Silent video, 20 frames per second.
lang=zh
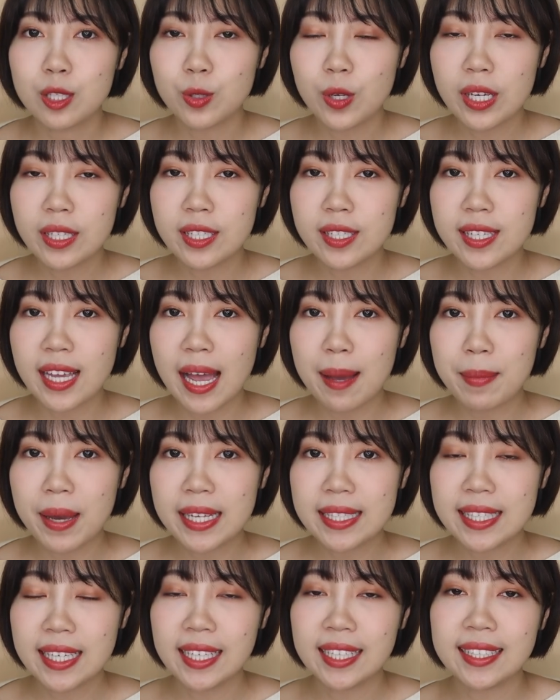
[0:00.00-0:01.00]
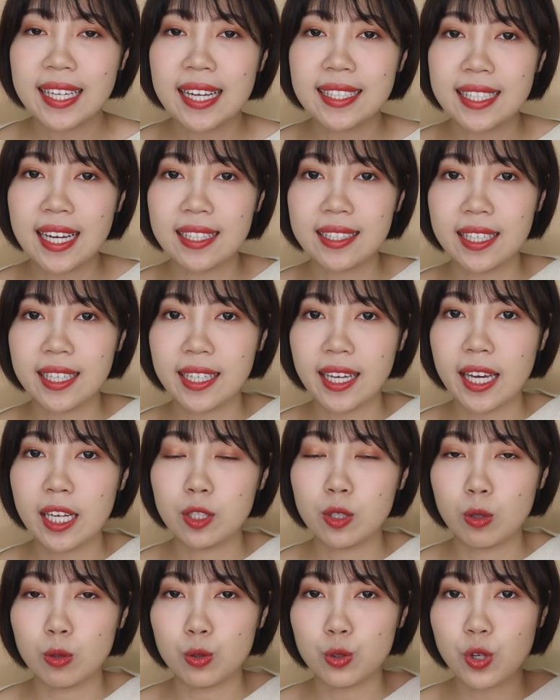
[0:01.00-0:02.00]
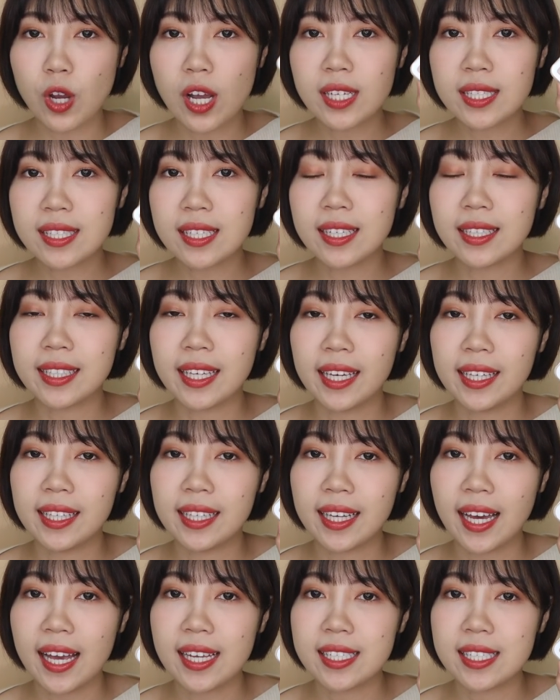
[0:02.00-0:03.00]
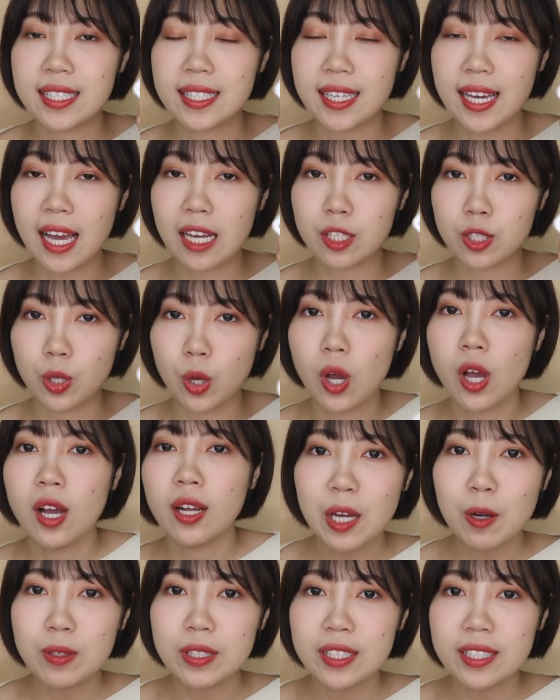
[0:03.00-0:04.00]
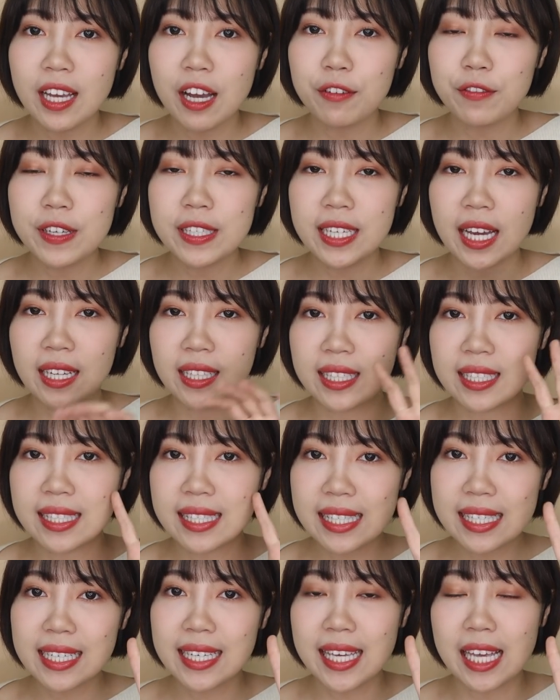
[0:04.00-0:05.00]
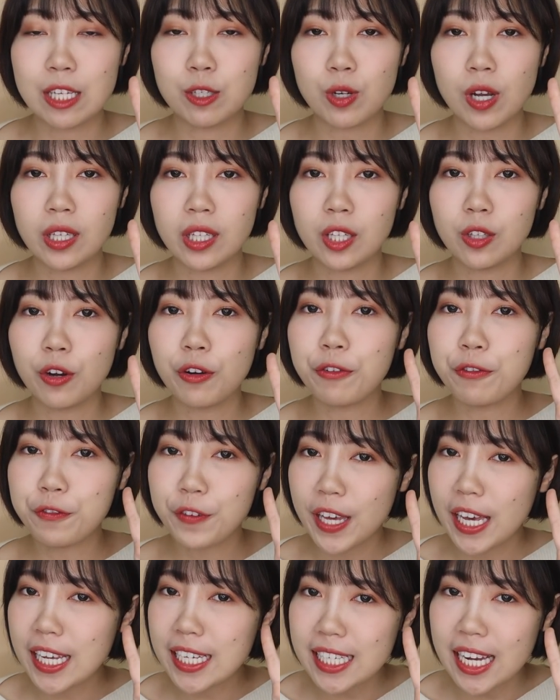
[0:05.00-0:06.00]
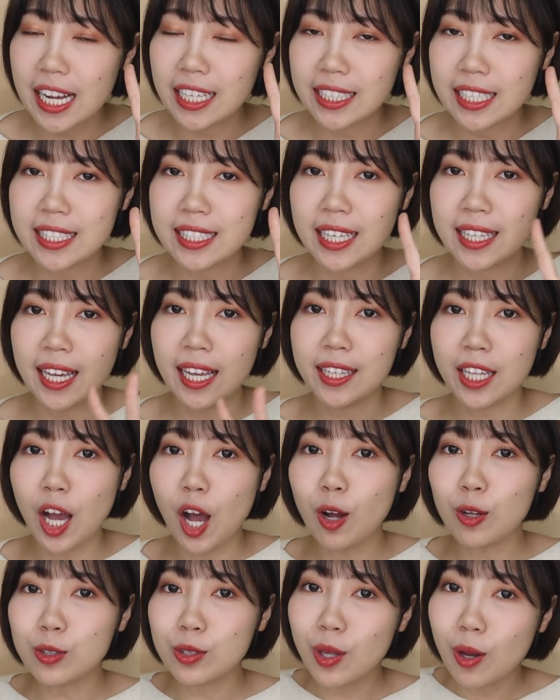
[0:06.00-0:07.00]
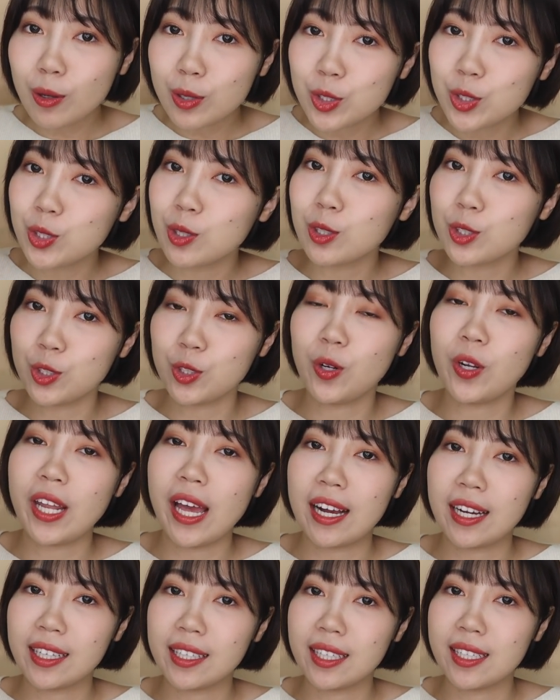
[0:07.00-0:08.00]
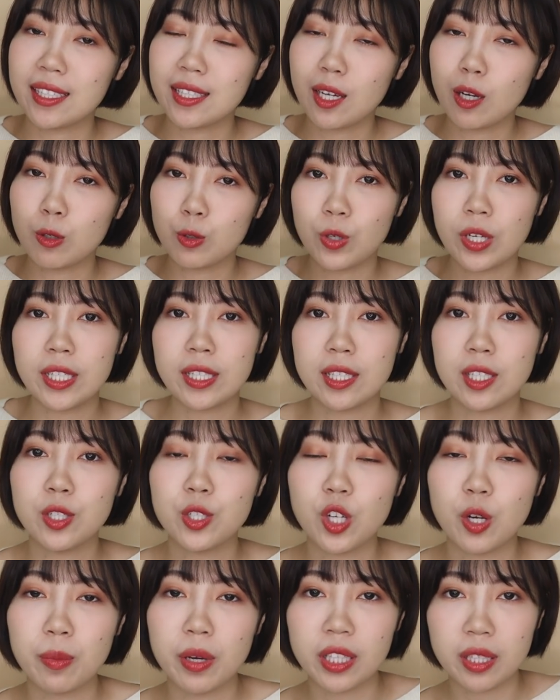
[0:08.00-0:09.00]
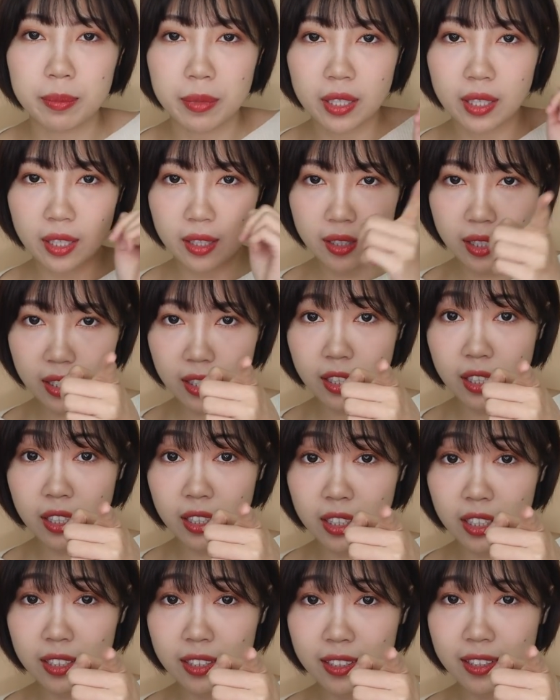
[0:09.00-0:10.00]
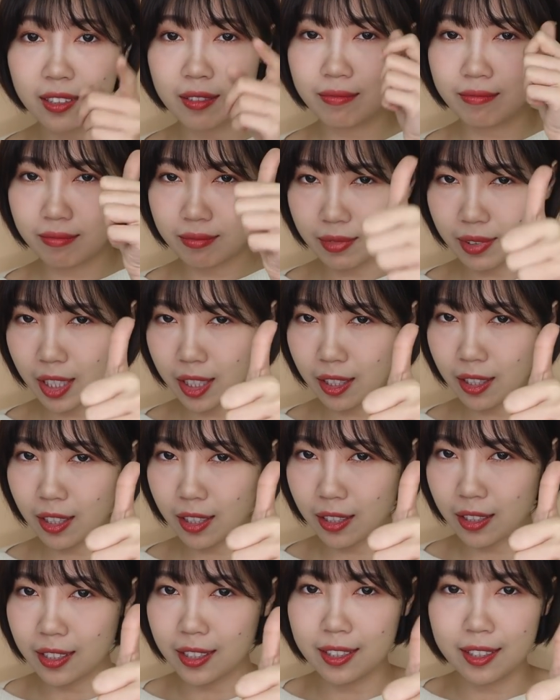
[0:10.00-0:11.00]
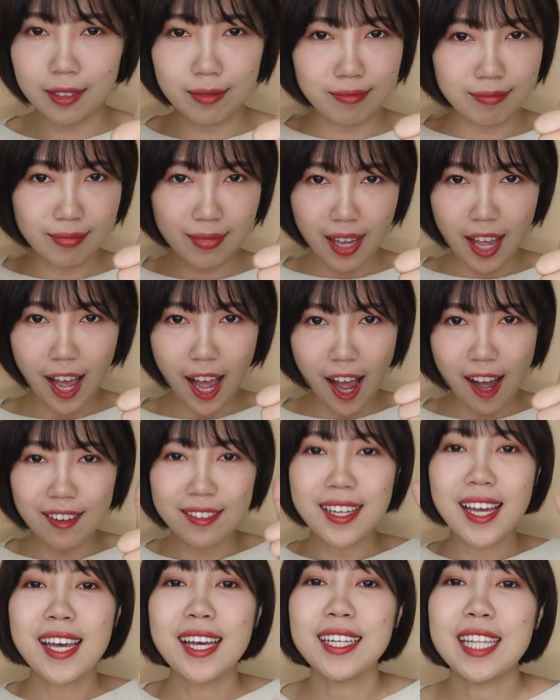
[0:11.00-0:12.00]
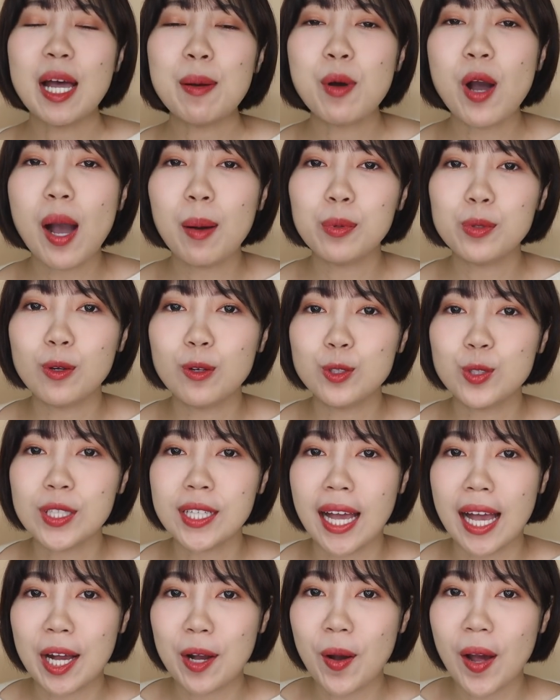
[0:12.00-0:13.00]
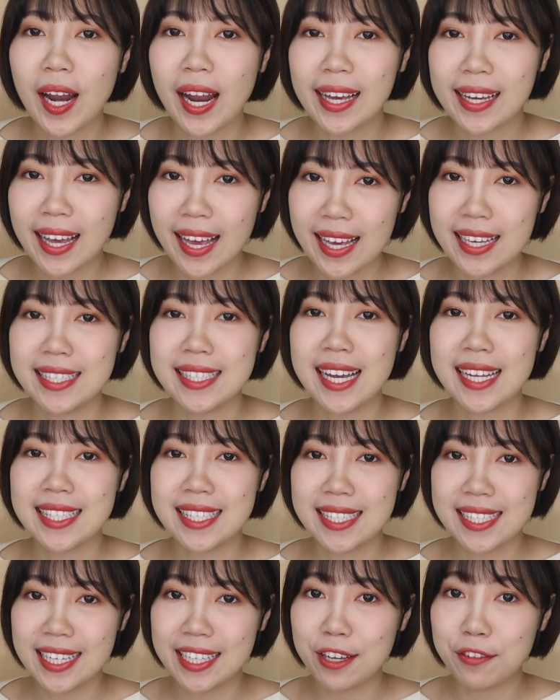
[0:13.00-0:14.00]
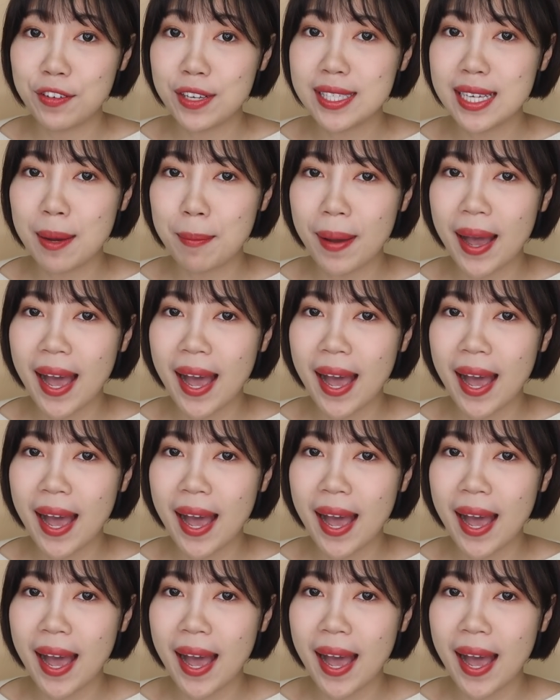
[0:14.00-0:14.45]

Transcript: 所以其实还蛮建议大家呢可以从双色眼影开始下手。那我今天要分享的四个眼妆呢都非常的简单，然后都只有使用两个颜色，所以新手们你们一定可以的，一定可以的。好，那我们话不多说，赶快来看一下今天的分享